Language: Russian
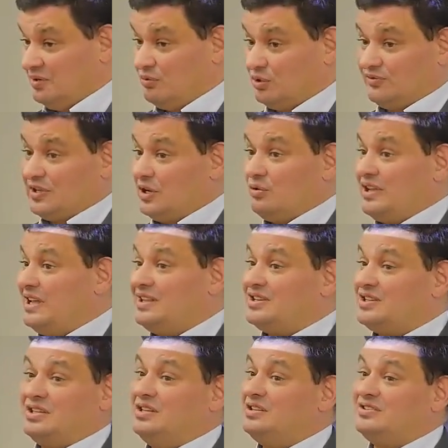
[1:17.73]
Вот, второй, я
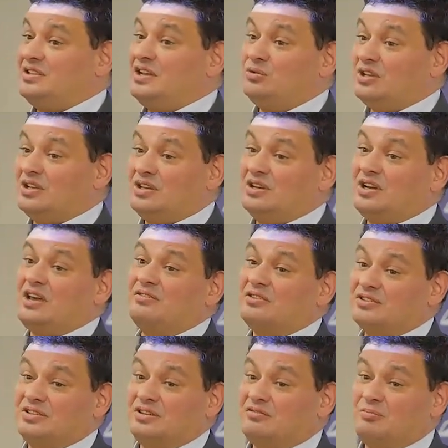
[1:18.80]
даже не задаю таких
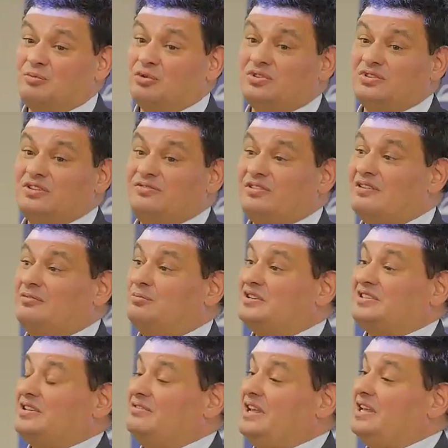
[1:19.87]
каверзных вопросов, а вы
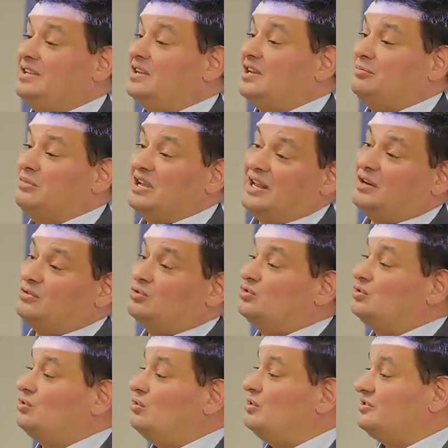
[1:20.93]
представляете, как миллиард
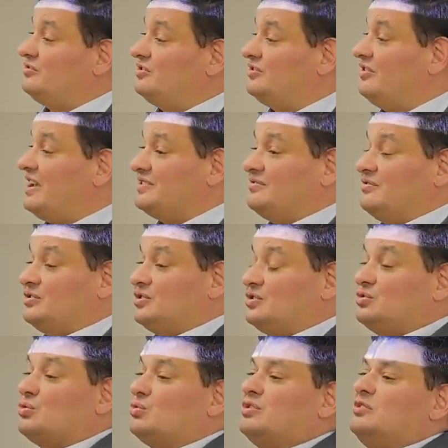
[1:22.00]
устройств связывается
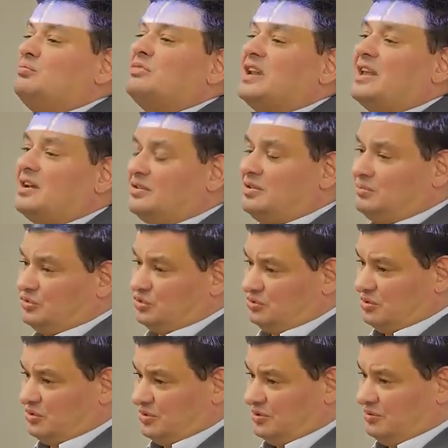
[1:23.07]
с другим миллиардом
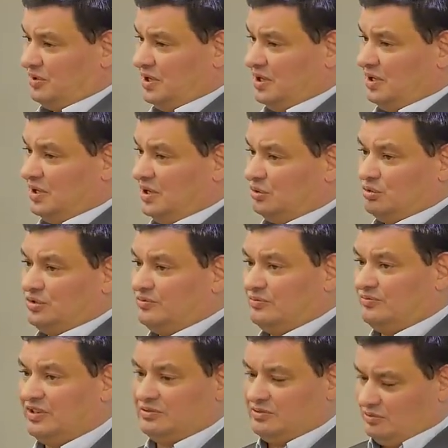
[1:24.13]
устройств. То есть
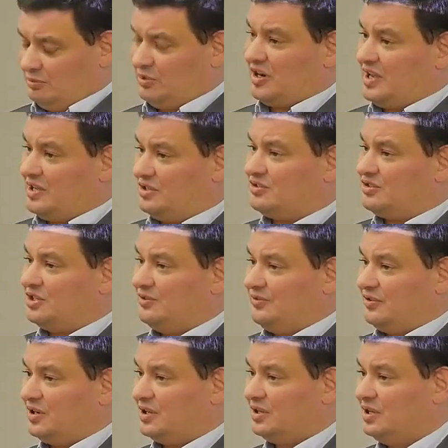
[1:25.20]
вы набираете
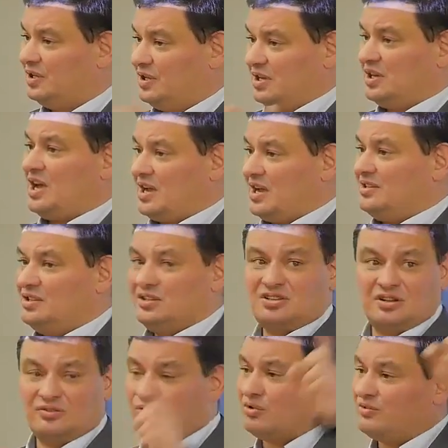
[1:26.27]
цифры, и как один
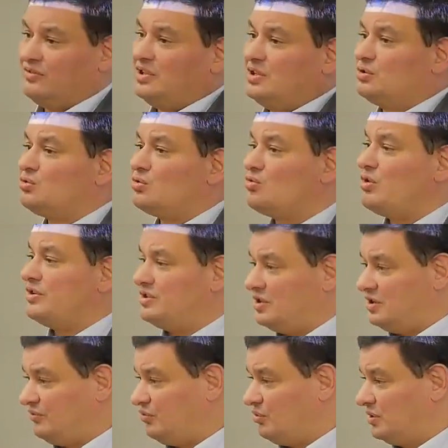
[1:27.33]
телефон видит другой
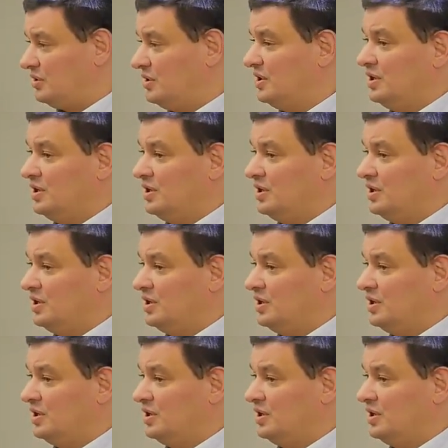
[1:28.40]
телефон.